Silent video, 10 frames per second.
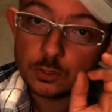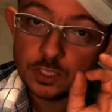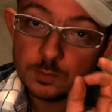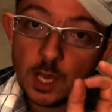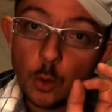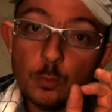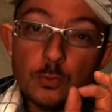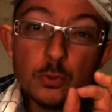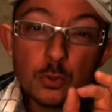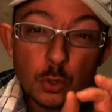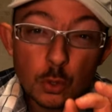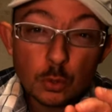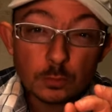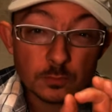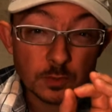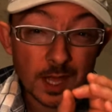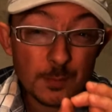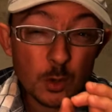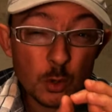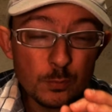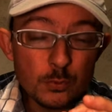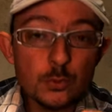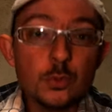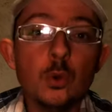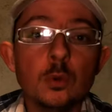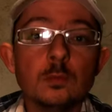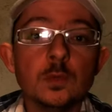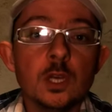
Je dis bien au plus tôt, vraiment le plus tôt,